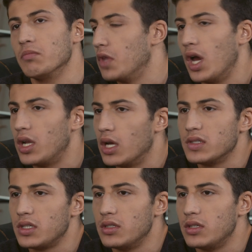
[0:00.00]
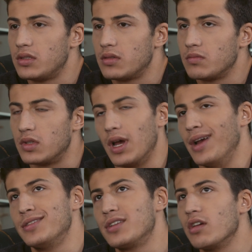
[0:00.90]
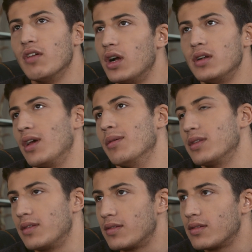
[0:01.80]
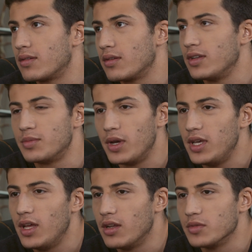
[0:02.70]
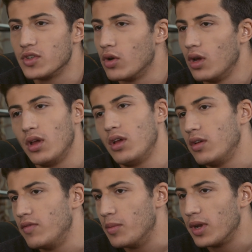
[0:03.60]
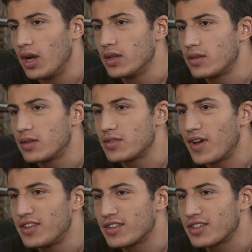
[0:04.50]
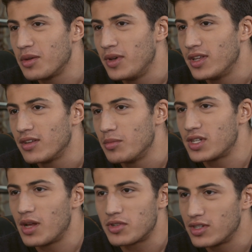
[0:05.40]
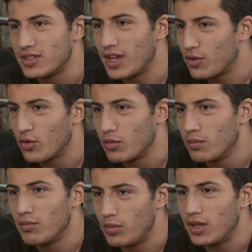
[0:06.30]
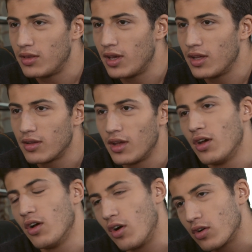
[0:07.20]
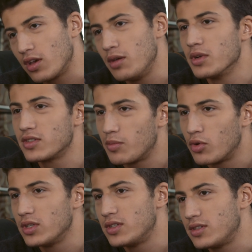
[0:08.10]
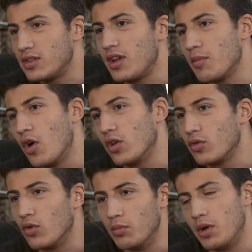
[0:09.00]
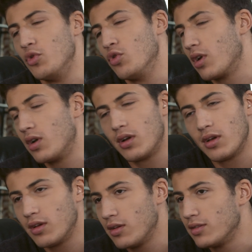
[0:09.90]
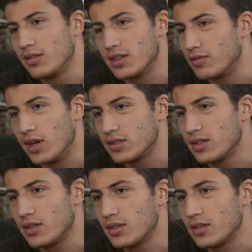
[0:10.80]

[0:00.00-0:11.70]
Nein, an sich nicht. Das Einzige war halt, es ist bei jedem so, wenn man halt das Freitagsgebet im islamischen Zentrum beten geht, hocken immer zwei Polizisten in ihrem Auto oben am Hügel. Das war's.